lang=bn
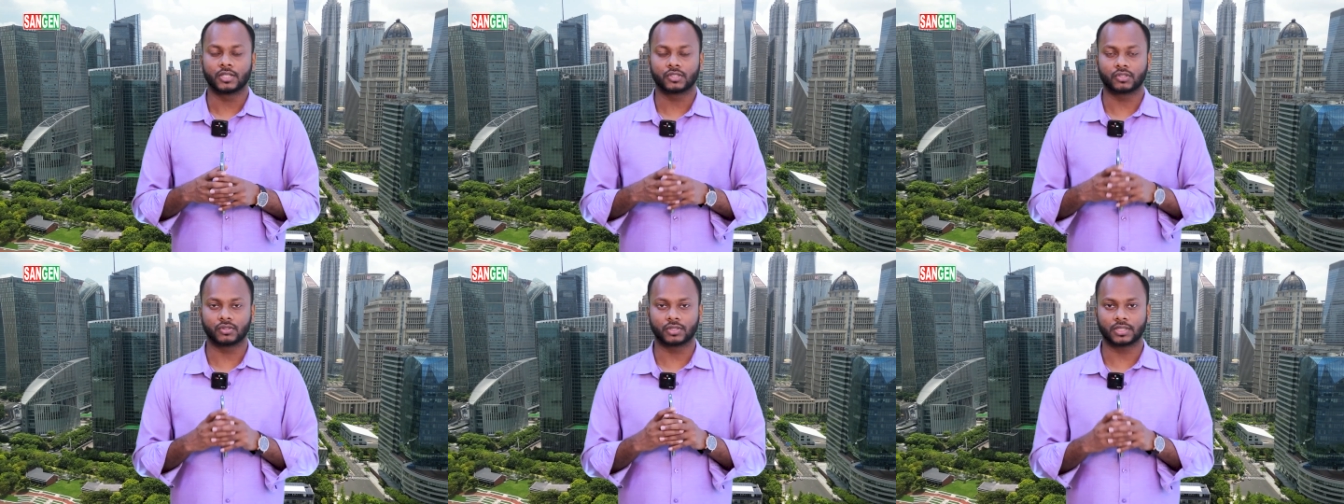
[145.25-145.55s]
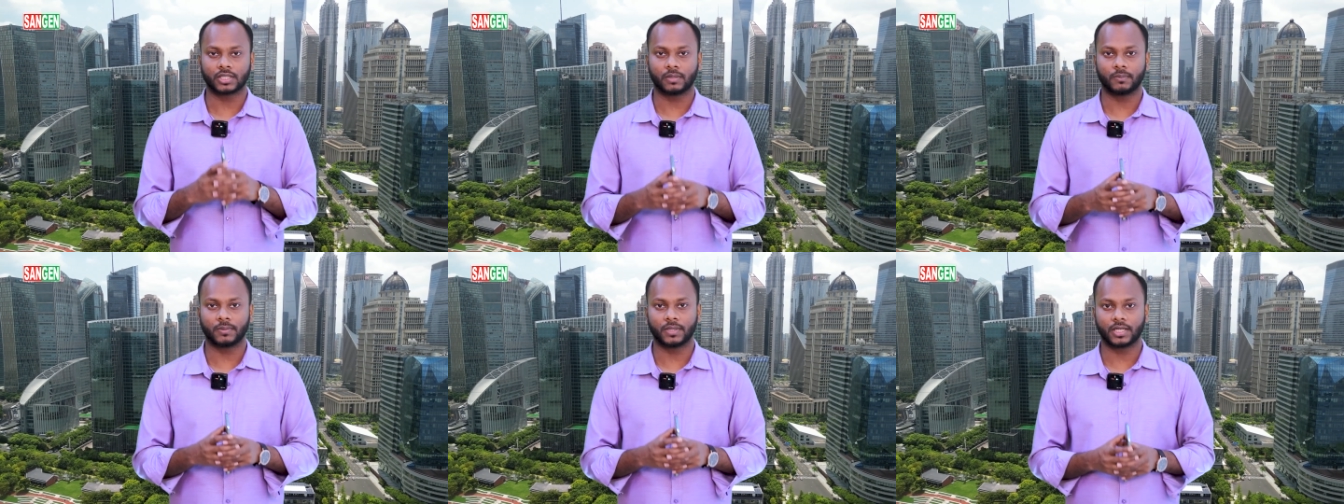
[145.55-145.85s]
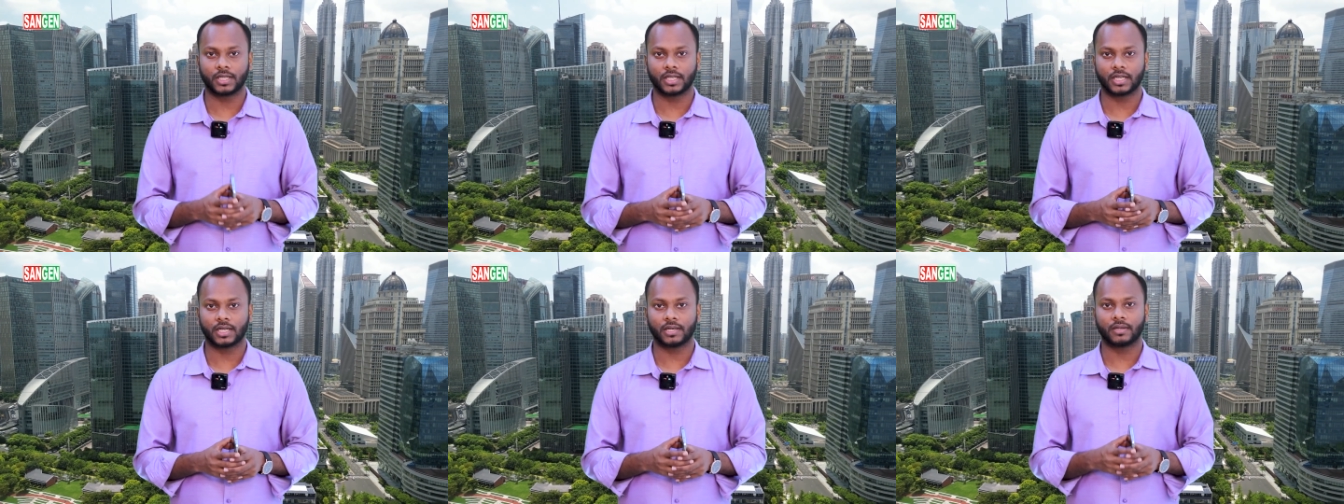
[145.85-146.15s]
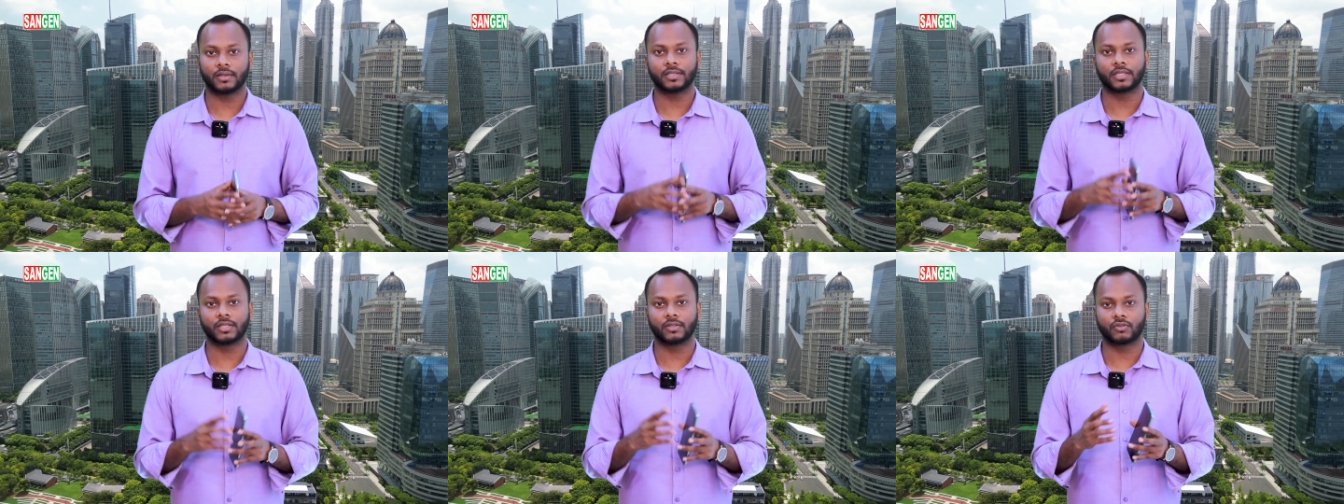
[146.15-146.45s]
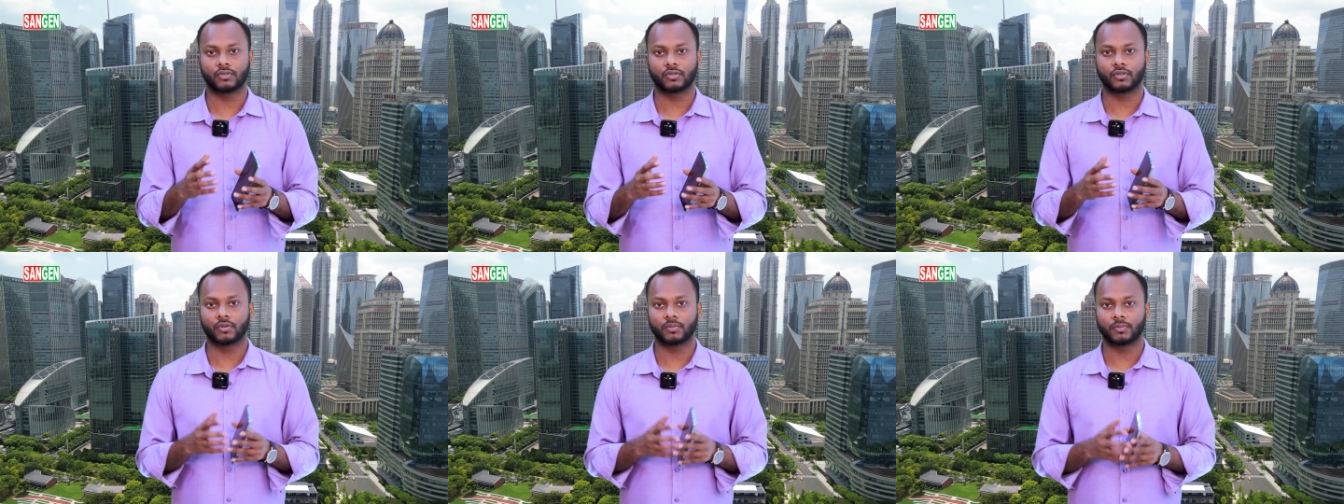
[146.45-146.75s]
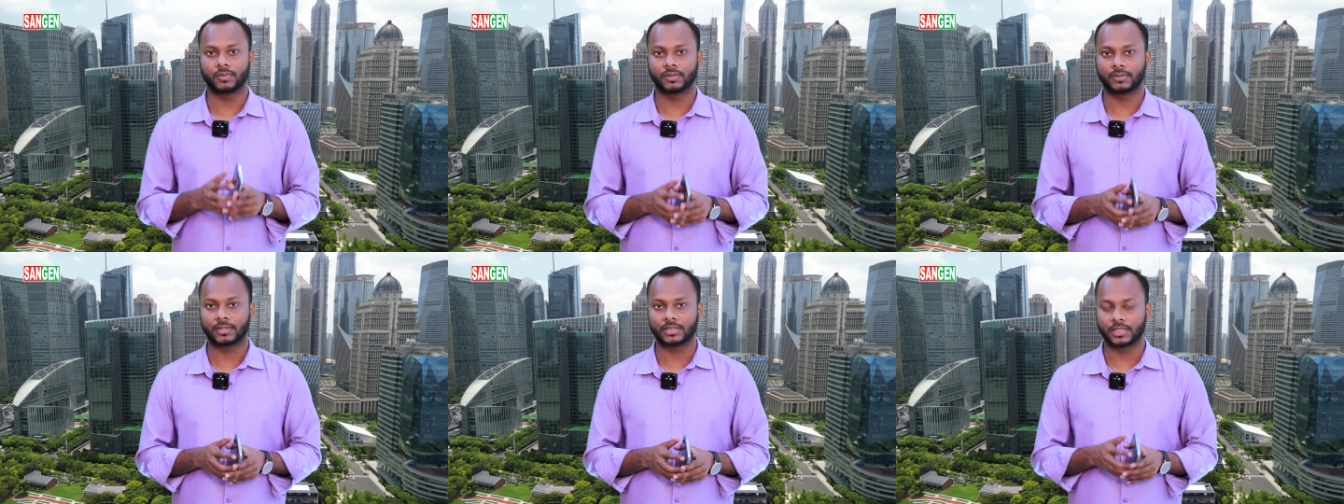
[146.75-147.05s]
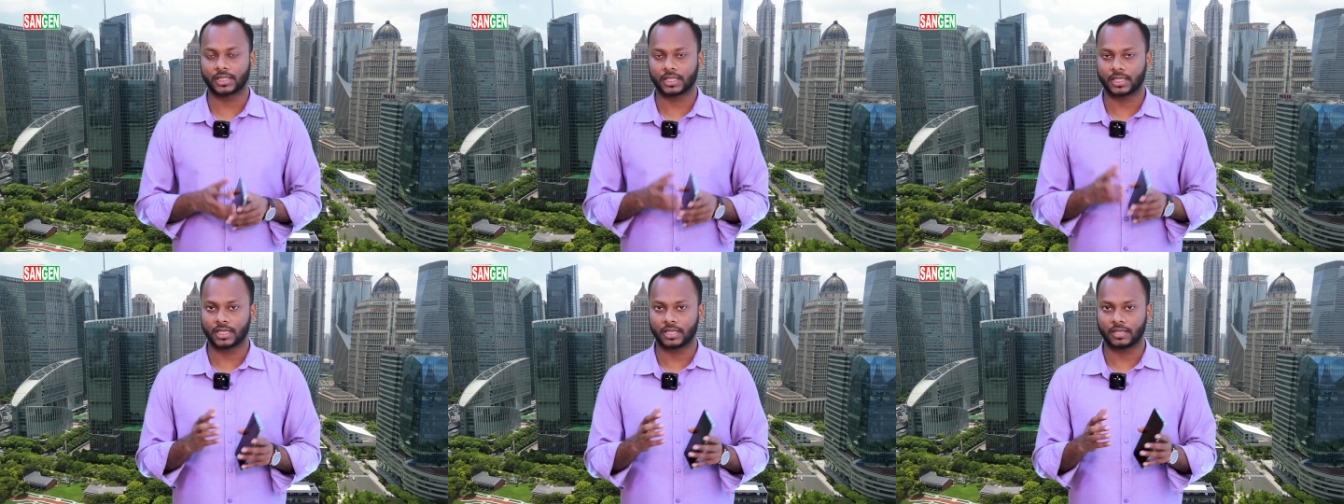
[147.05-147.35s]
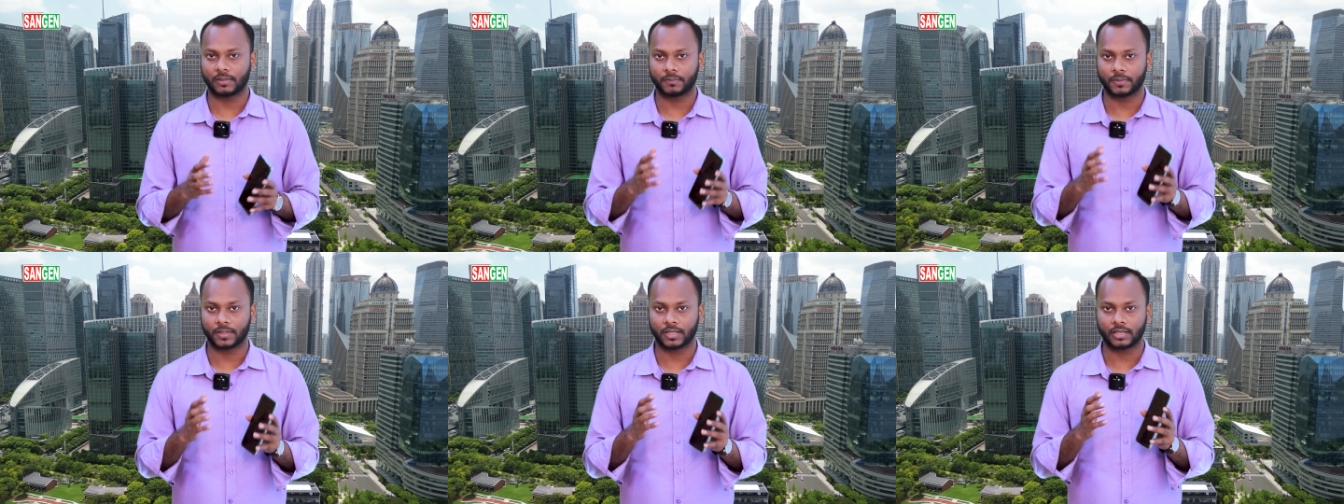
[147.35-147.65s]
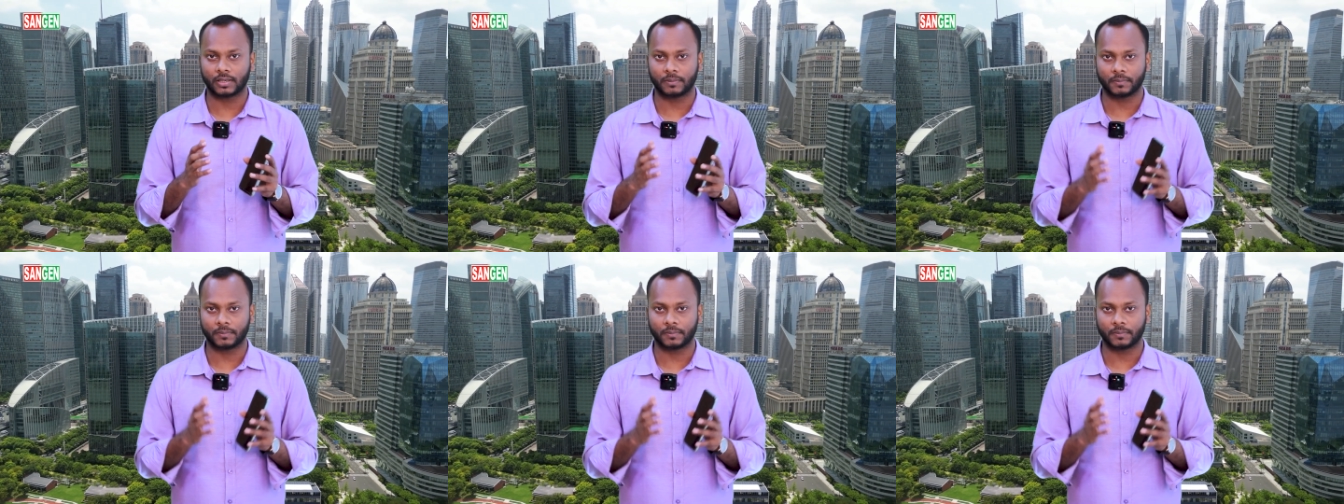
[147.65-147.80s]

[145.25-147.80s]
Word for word: সোশ্যাল মিডিয়া ইউটিউব বা যেখানে আপনার